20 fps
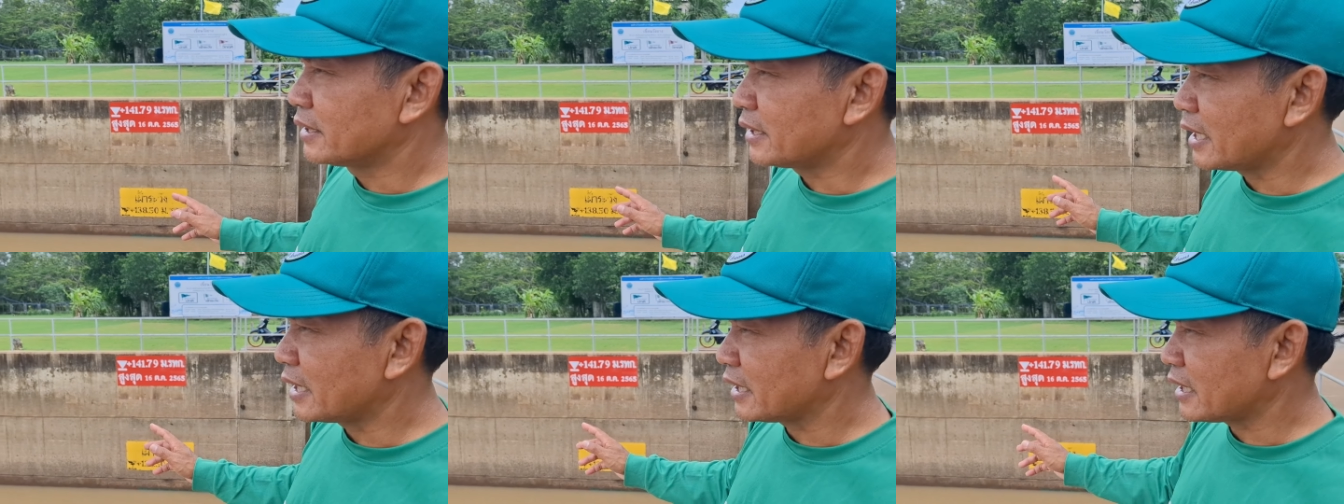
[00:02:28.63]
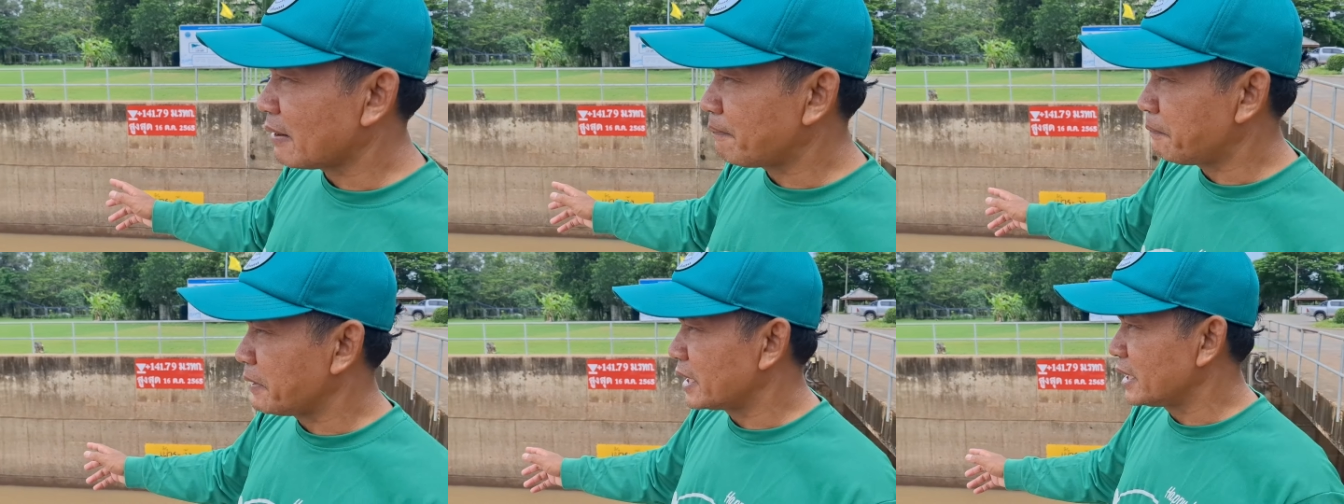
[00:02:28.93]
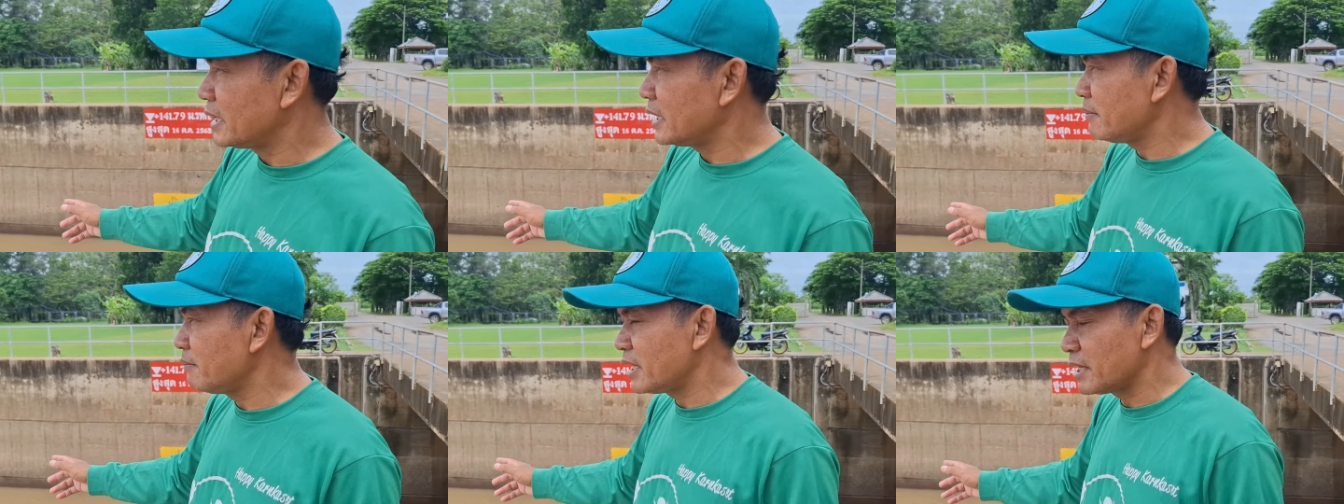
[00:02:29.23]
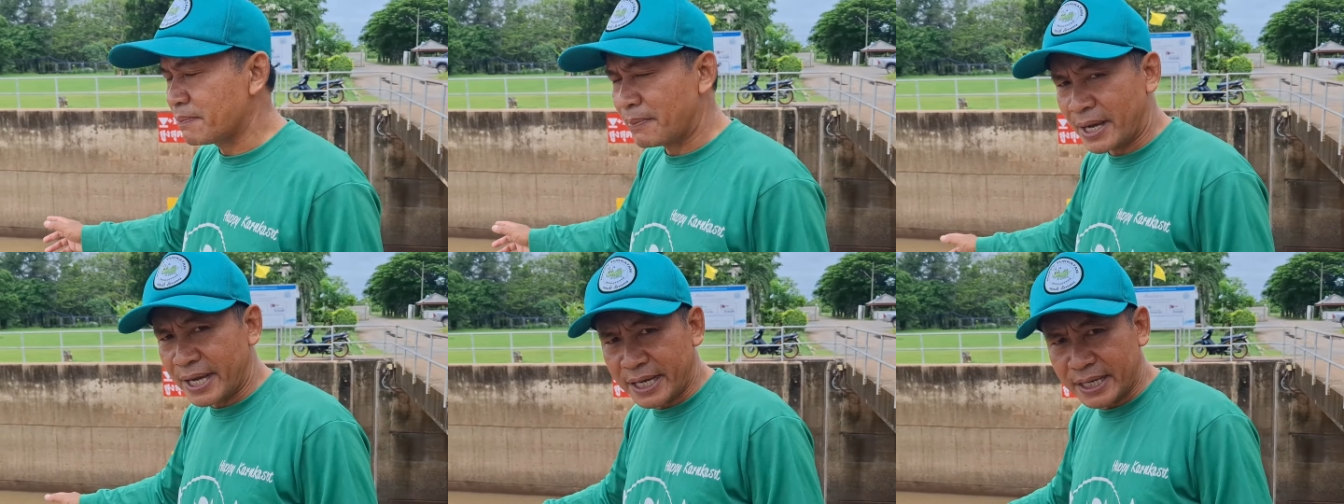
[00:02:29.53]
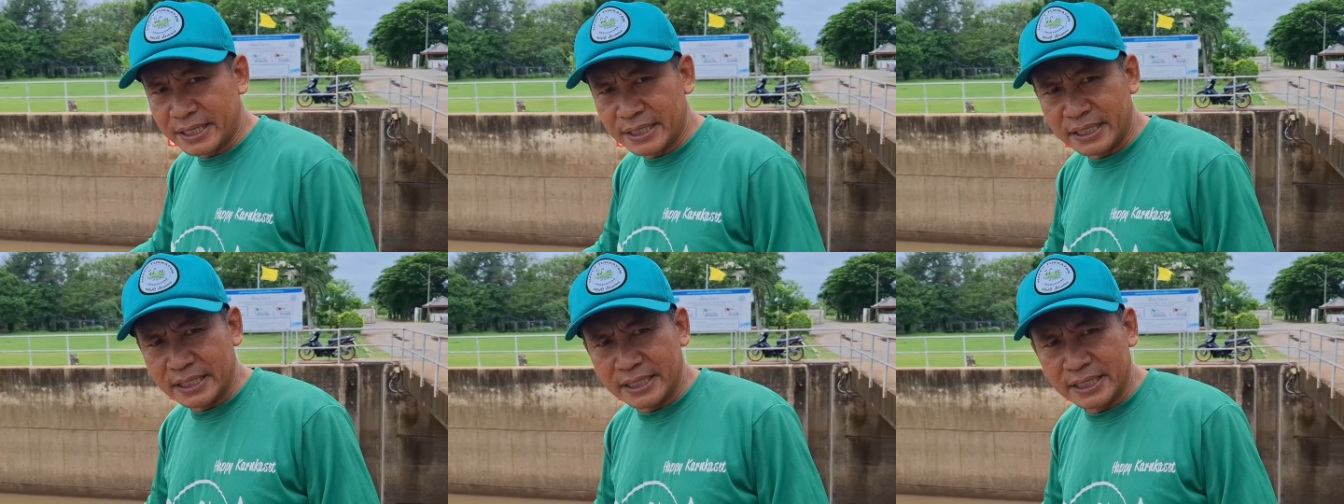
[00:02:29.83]
นั่นก็เป็นนิมิตหมาย
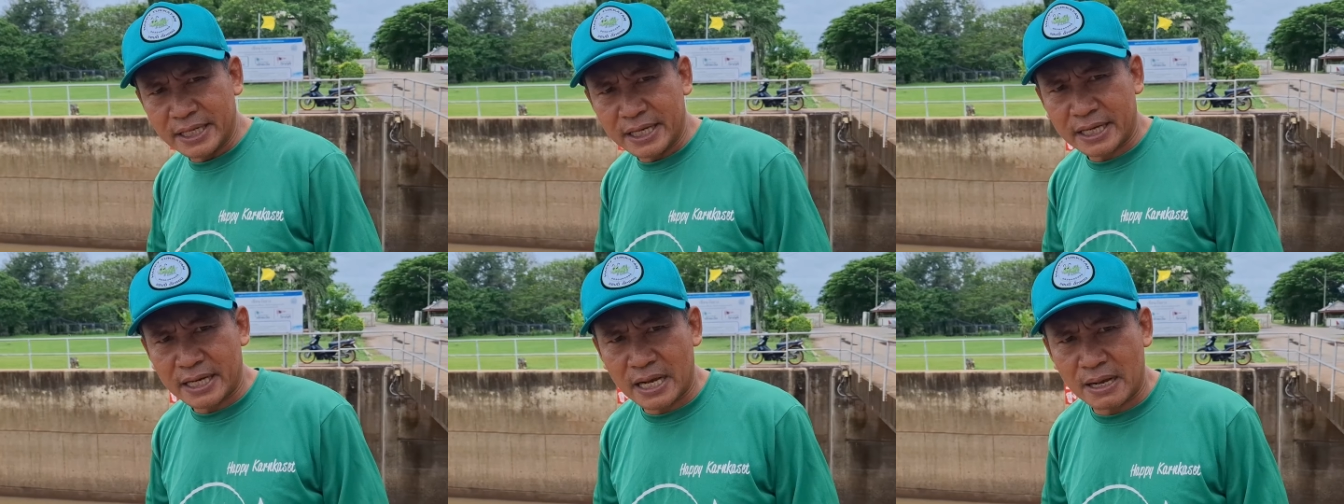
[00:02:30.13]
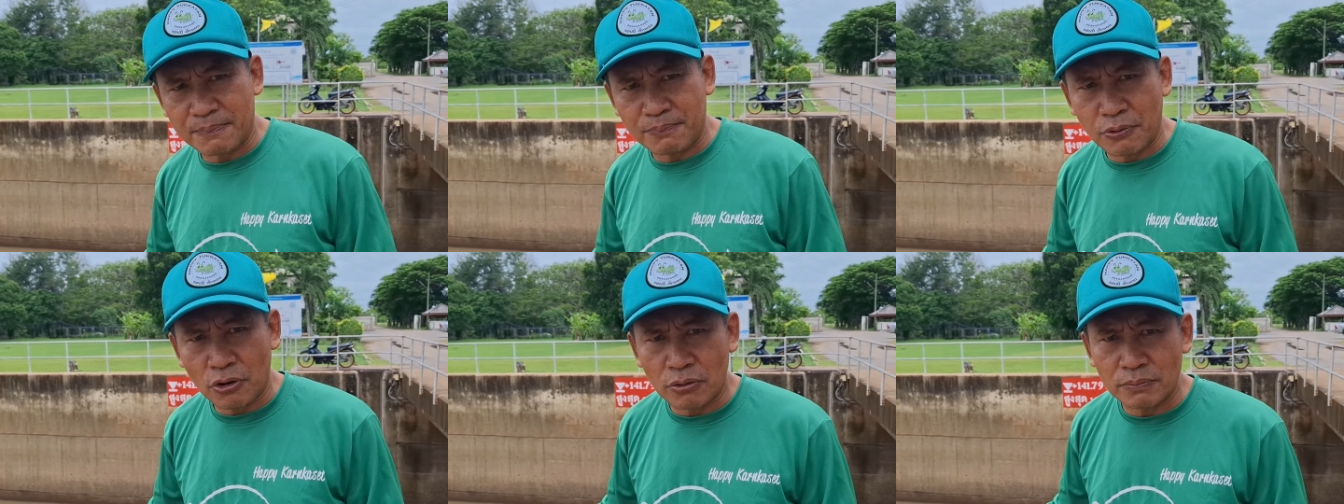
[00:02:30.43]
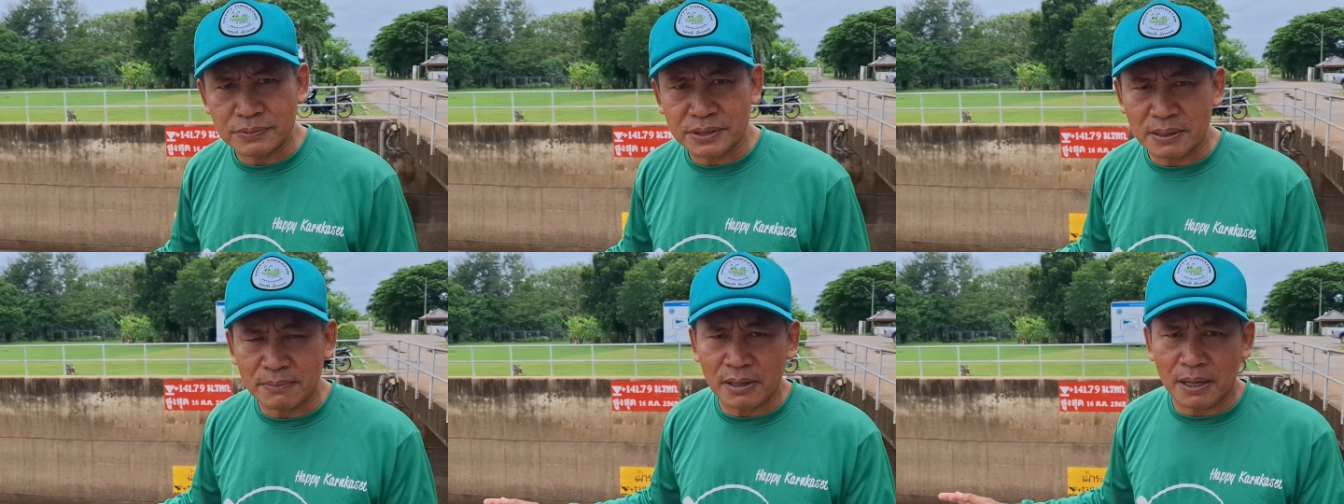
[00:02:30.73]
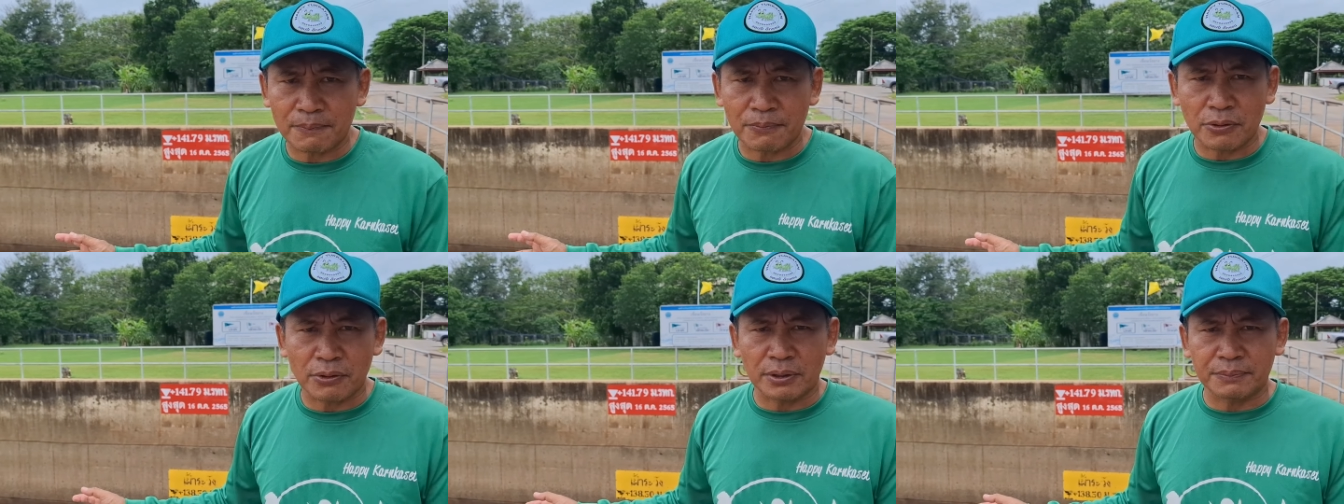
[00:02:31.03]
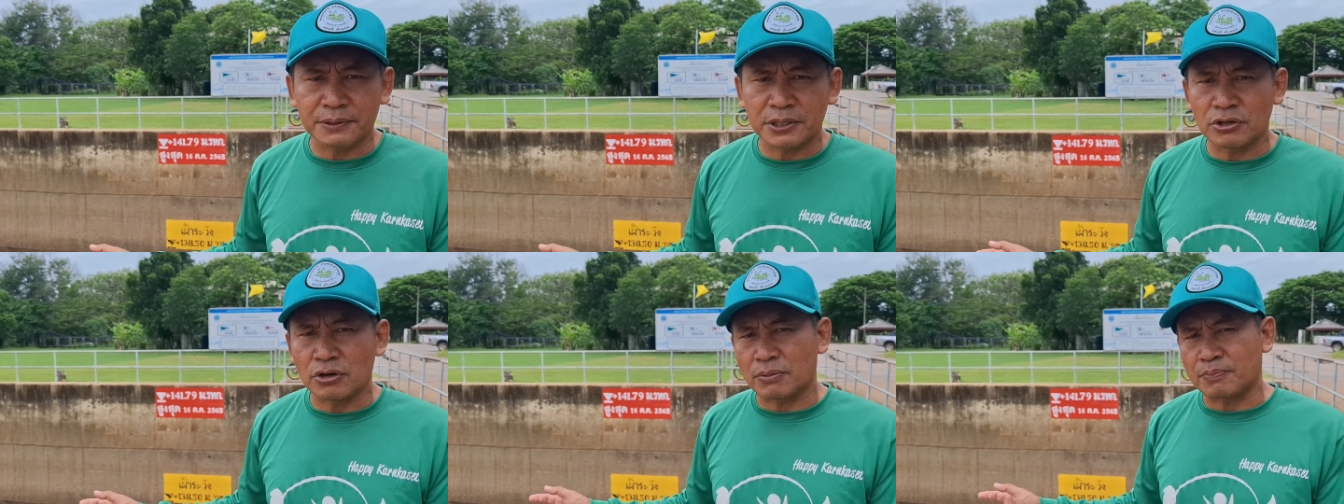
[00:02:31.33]
อันดีนะครับ ผมสำหรับพ่อ
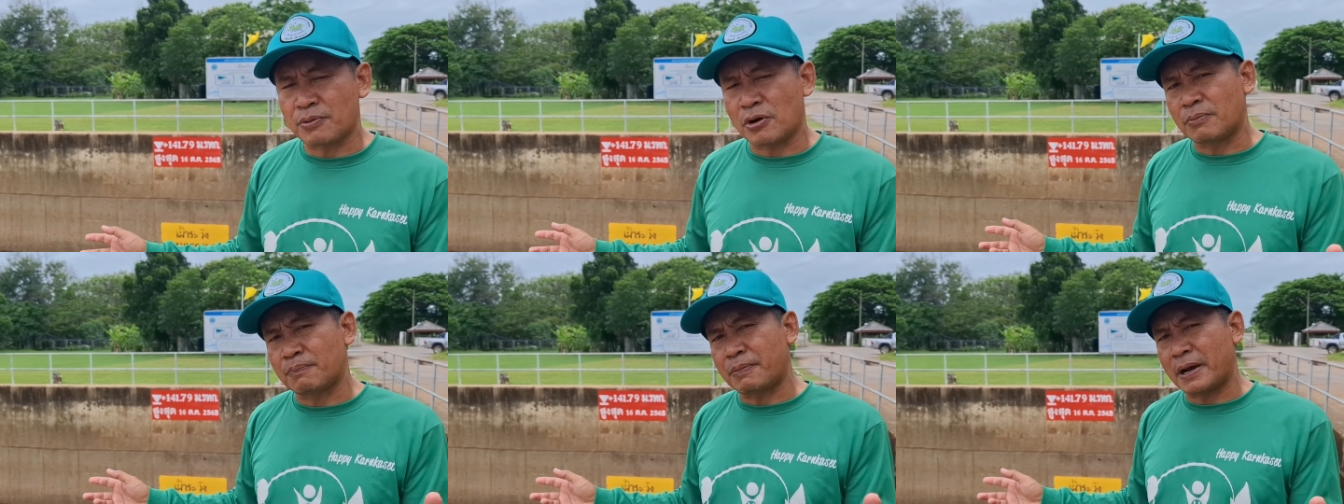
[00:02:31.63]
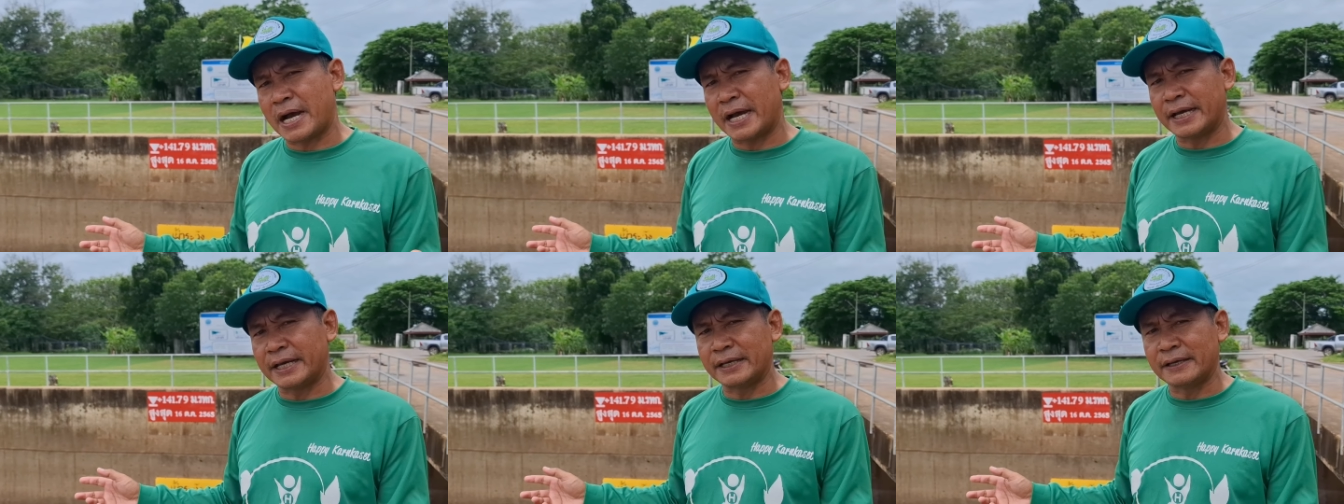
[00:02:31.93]
พี่น้องป้องไป